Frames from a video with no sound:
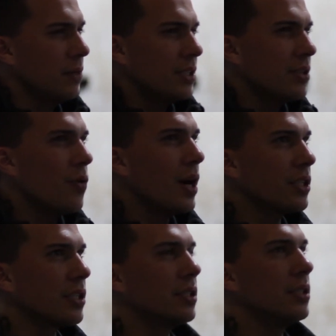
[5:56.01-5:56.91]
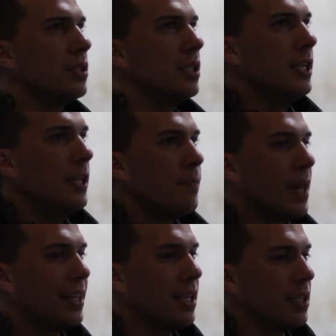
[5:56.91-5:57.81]
Mas eu acho que
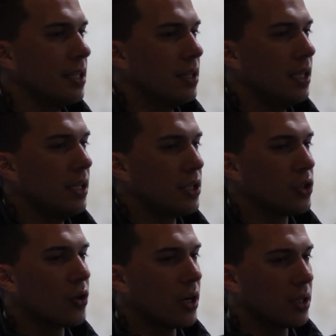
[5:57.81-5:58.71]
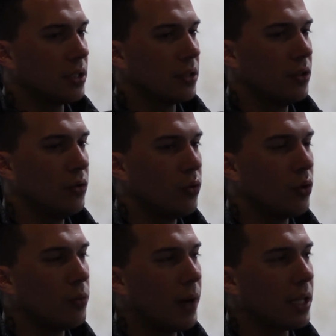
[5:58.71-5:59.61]
até tenho tido a sorte de, no
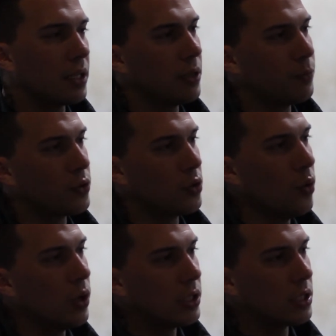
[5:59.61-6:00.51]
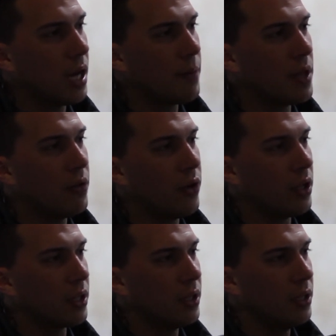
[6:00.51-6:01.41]
global ter pessoas à minha
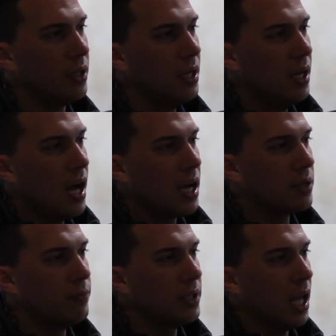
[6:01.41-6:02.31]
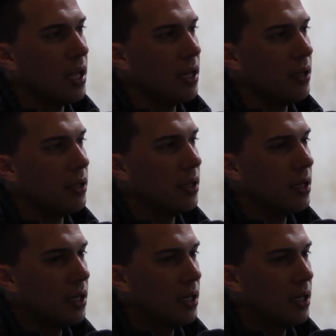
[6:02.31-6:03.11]
volta que me têm